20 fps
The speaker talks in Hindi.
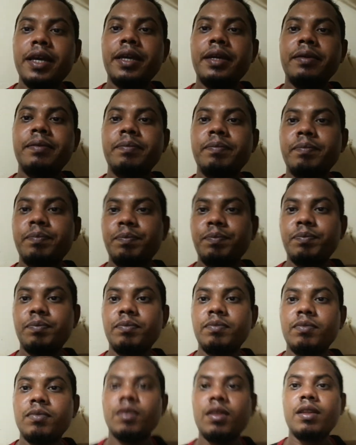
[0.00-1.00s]
है
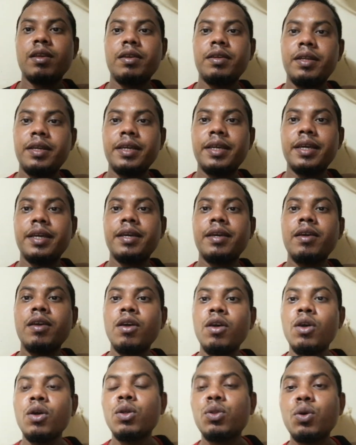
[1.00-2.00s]
ठीक है
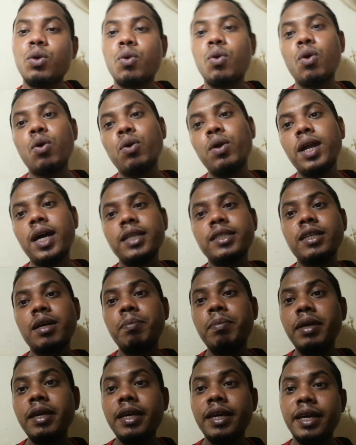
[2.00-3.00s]
तो कोरोना
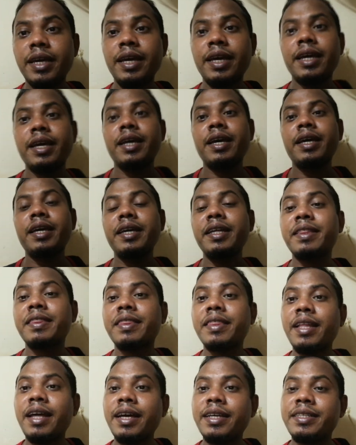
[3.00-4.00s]
जब भी है
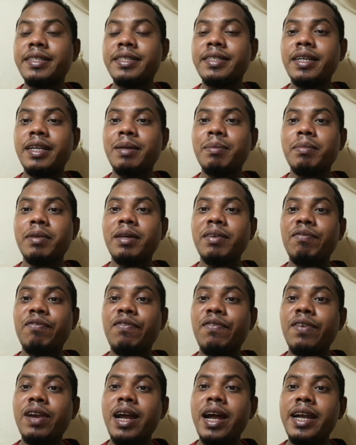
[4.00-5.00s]
इतना स्टेट में
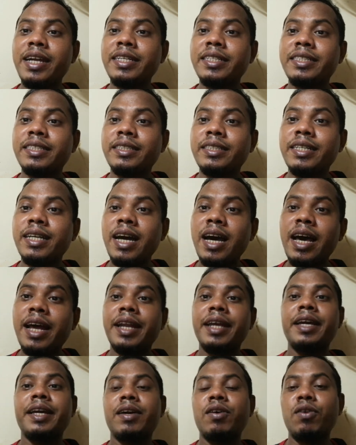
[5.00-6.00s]
फ्लाइट जा
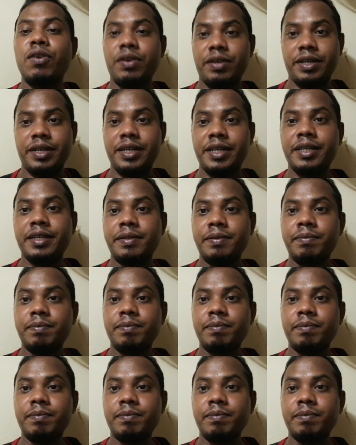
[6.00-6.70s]
रहे हैं ऑलरेडी